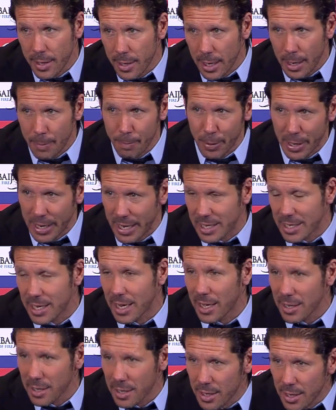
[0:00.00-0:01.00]

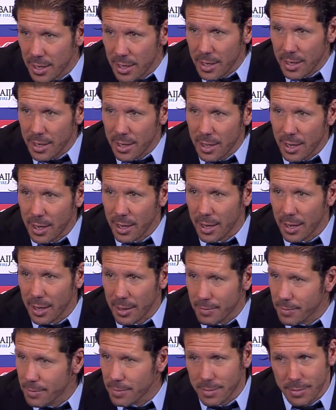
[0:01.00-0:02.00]
empresas,
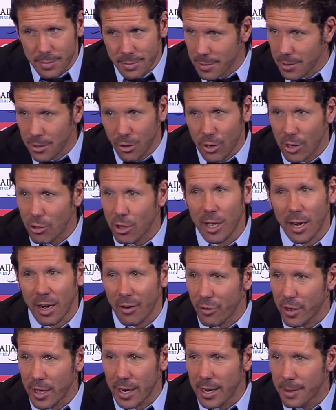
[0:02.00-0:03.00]
lo que usted
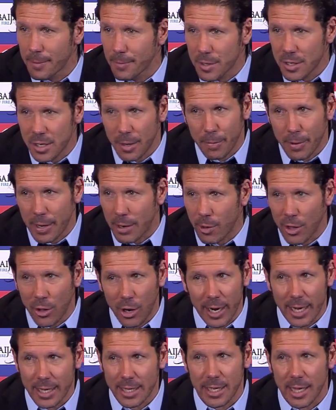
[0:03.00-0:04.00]
refiera. Siempre cuando
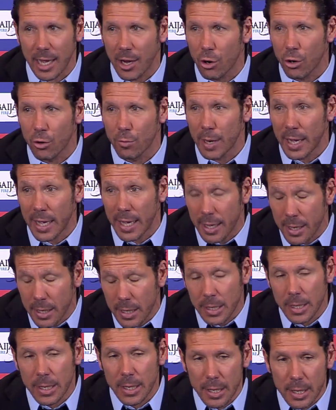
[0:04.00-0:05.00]
la gente está encolumnada
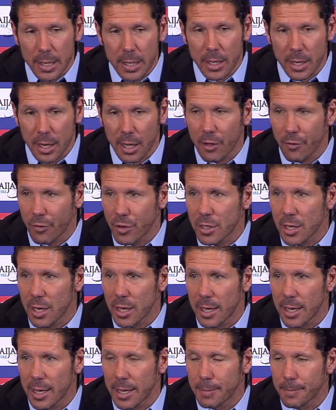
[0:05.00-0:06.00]
es difícil
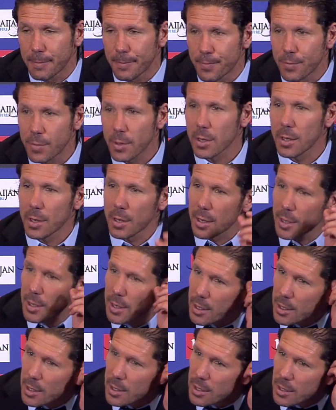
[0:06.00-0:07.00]
de,
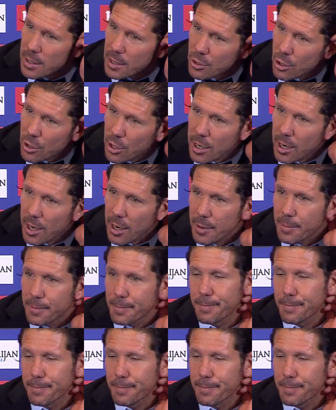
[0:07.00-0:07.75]
sostener.